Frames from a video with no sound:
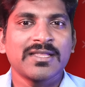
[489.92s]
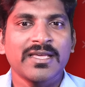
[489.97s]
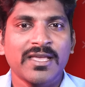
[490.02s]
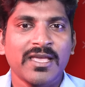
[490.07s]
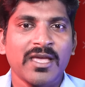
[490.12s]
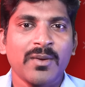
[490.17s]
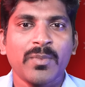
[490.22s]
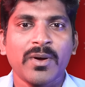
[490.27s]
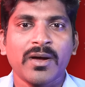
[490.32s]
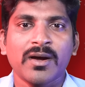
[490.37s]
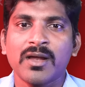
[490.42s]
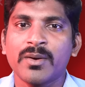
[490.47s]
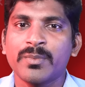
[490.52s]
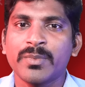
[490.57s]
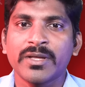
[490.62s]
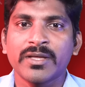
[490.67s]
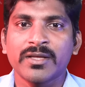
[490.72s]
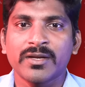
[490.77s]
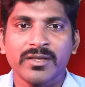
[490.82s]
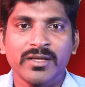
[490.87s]
இதை கேட்பாங்களா
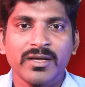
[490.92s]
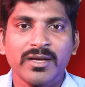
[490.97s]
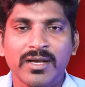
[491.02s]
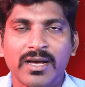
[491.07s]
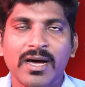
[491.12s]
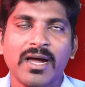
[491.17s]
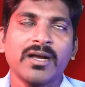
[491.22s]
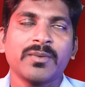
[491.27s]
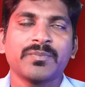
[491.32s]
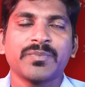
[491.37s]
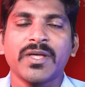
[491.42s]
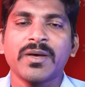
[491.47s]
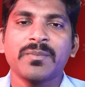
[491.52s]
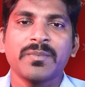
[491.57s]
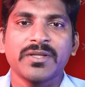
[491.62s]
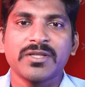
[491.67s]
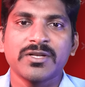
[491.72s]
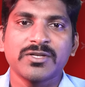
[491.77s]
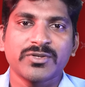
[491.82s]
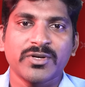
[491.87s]
அப்படிங்கிறத காலம் தான்
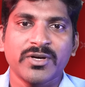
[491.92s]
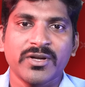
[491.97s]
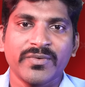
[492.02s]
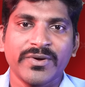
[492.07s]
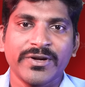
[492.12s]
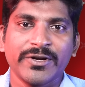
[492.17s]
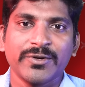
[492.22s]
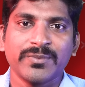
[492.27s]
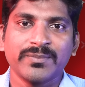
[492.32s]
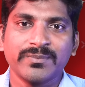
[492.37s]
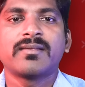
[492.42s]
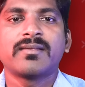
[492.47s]
பதில் சொல்ல வேண்டும்